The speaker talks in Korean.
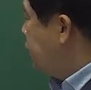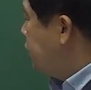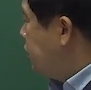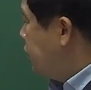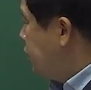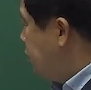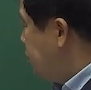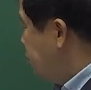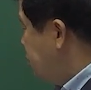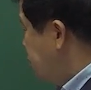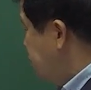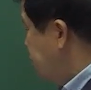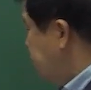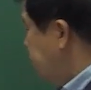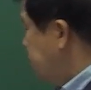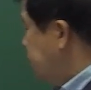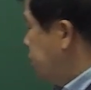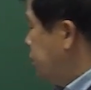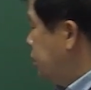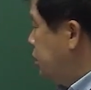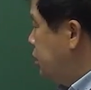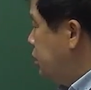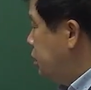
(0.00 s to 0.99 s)
되는 거예요.
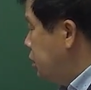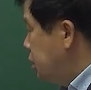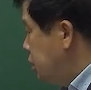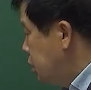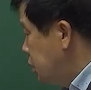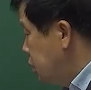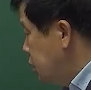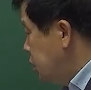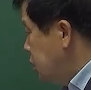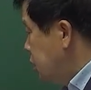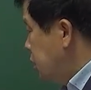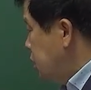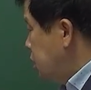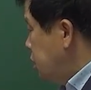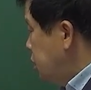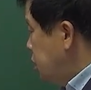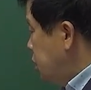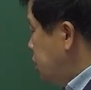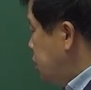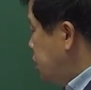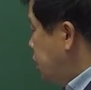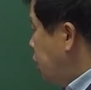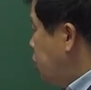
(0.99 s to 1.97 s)

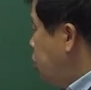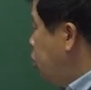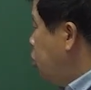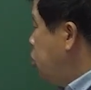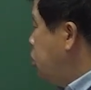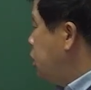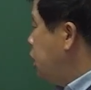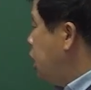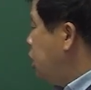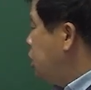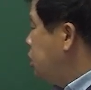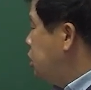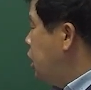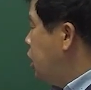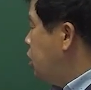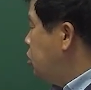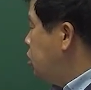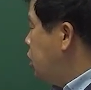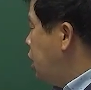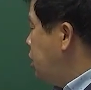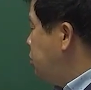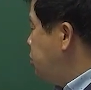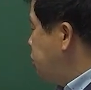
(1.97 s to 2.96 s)
자, 요거니까
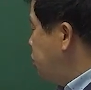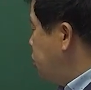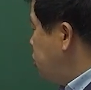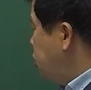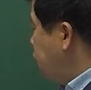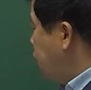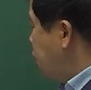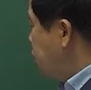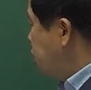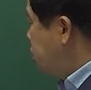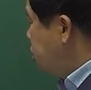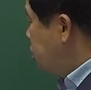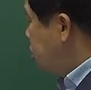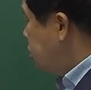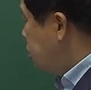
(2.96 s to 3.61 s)
그대로 대입시켜 되겠죠?